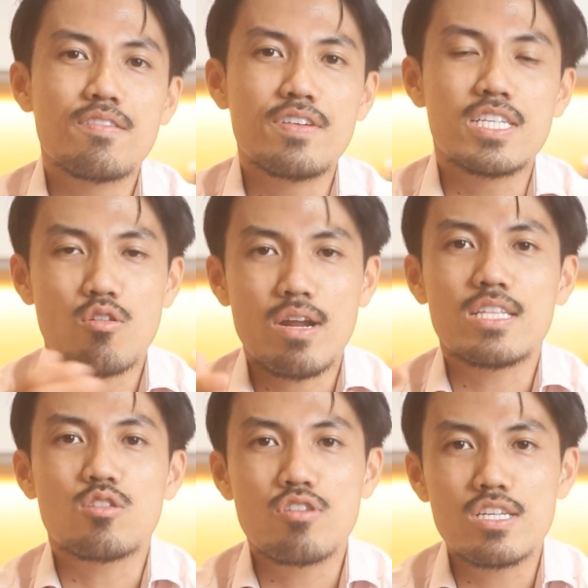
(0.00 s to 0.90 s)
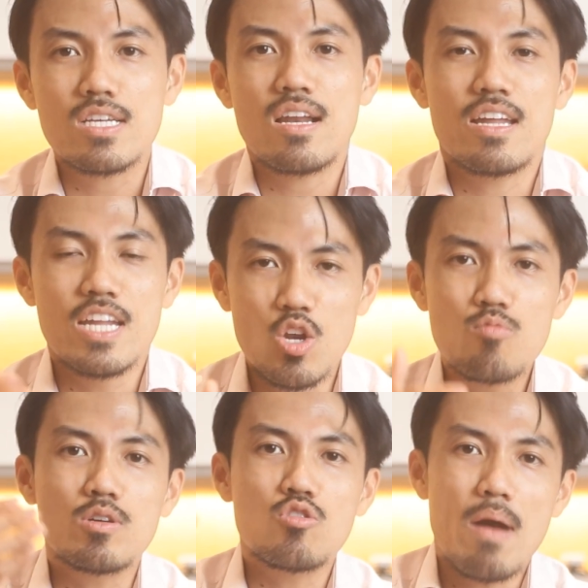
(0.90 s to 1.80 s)
Vì sau này thì tôi nghĩ rằng là đến
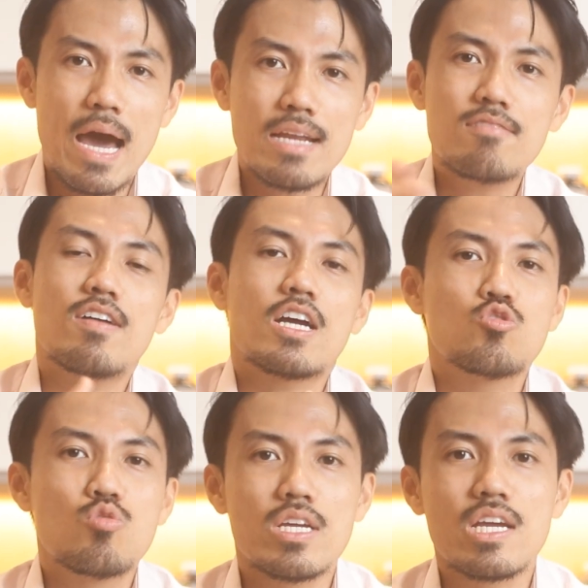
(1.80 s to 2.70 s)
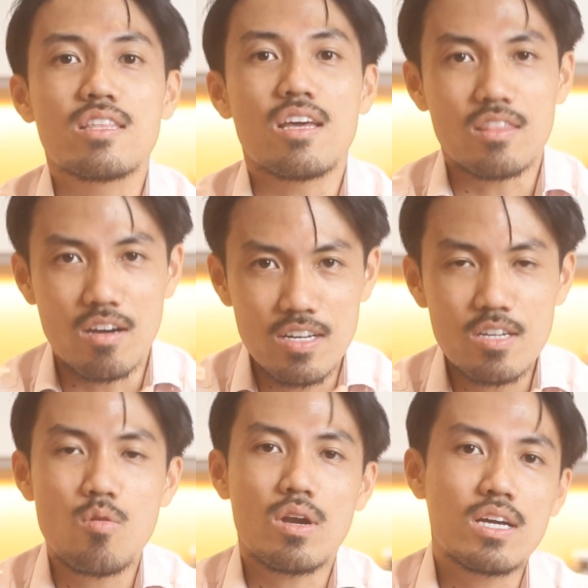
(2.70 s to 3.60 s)
lúc mà tôi bán vào cái chu kỳ kinh tế
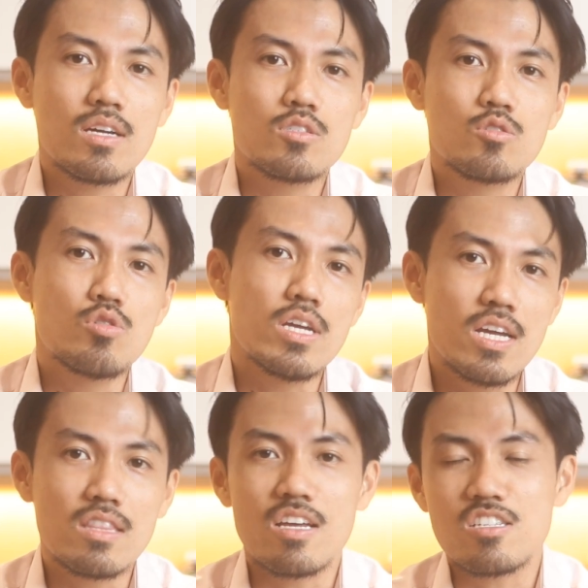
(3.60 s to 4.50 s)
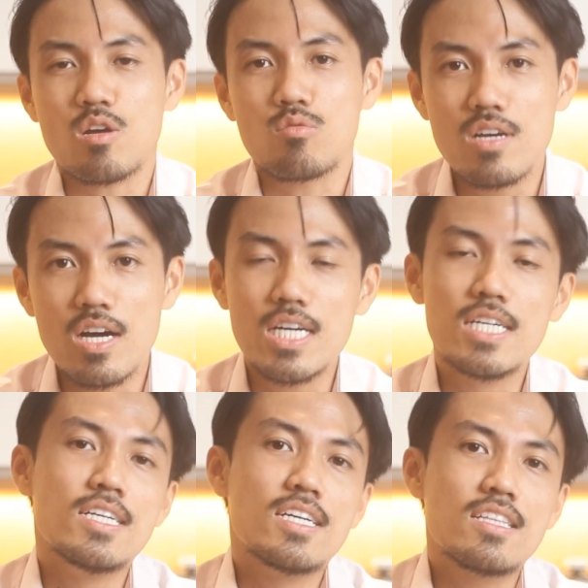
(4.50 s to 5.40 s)
tới hoặc là chu kỳ kinh tế sau nữa,
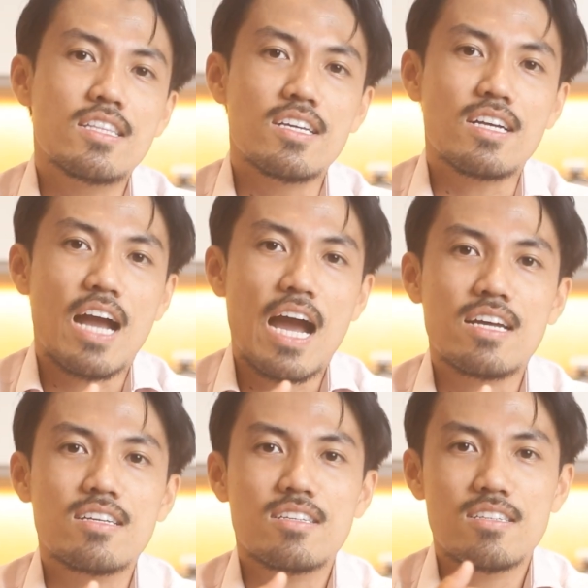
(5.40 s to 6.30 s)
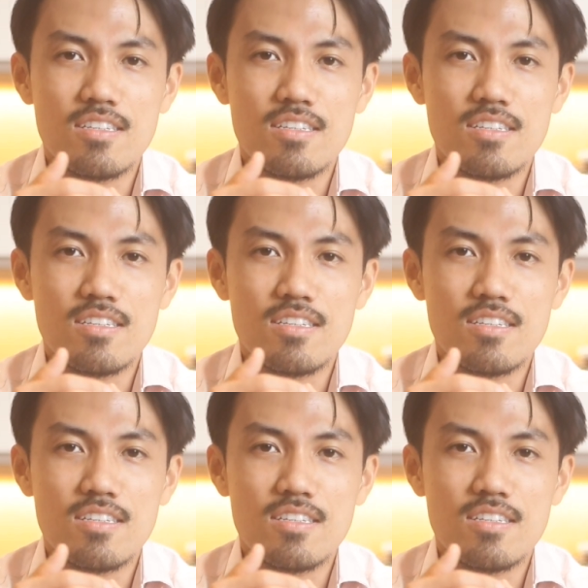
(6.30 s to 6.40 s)
thì cái